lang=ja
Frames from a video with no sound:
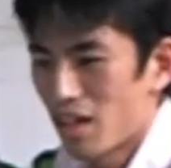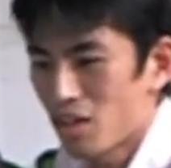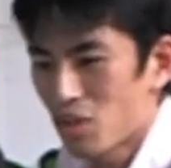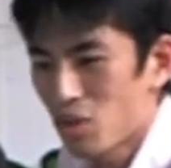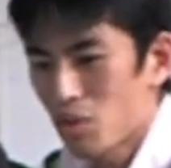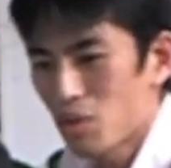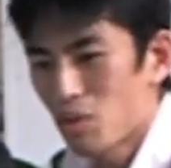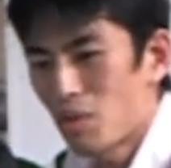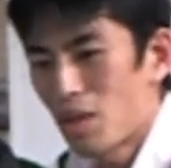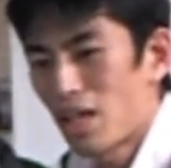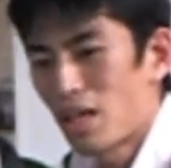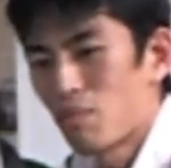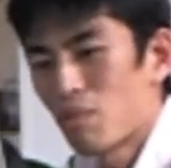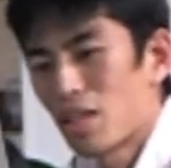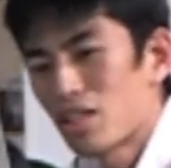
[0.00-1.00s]
あと
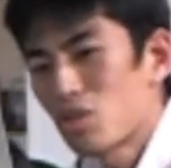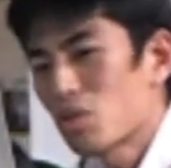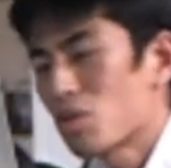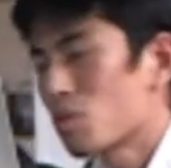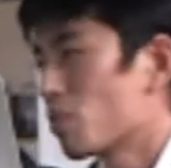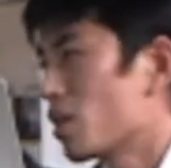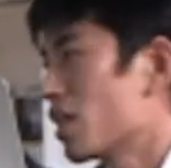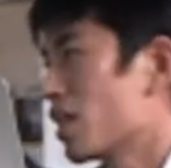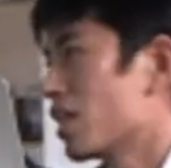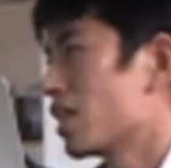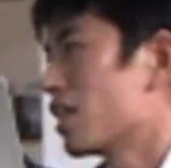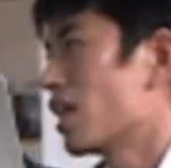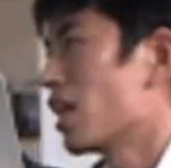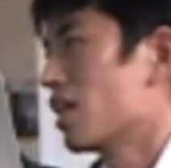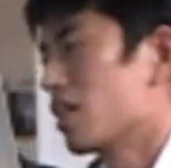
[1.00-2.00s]
は、まあ、ちょっとまだ
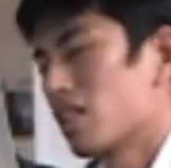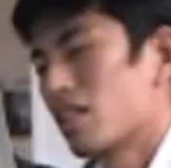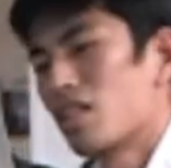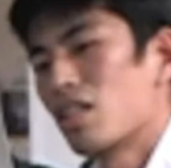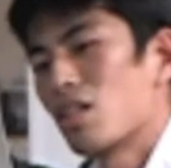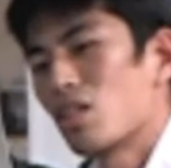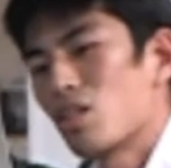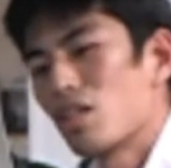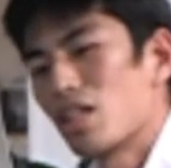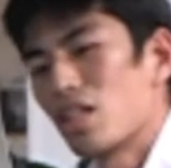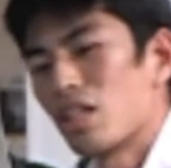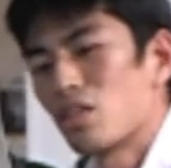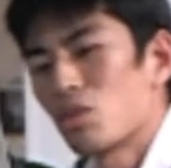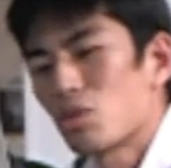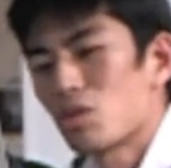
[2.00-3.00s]
できない
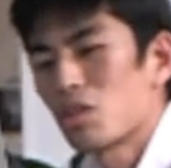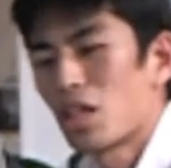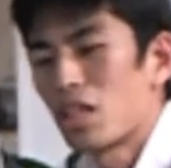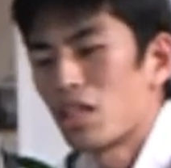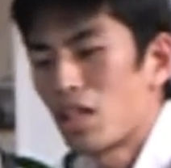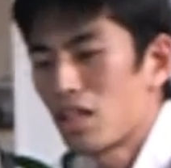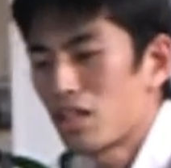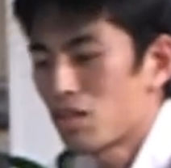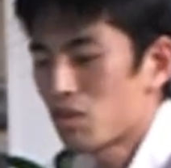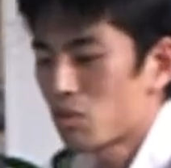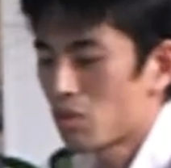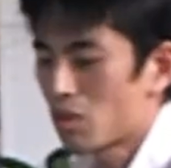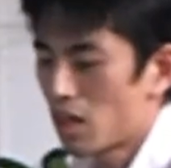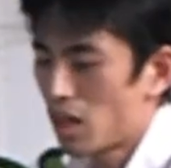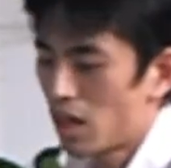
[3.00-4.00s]
でちょっと辛いなっていう
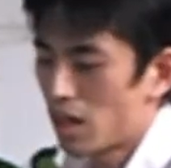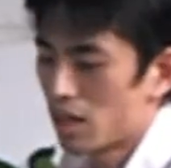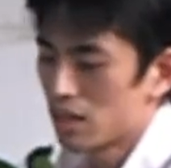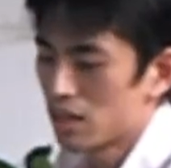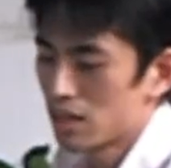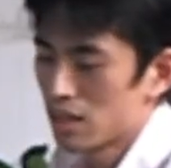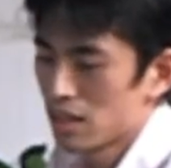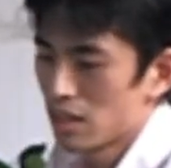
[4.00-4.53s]
ところが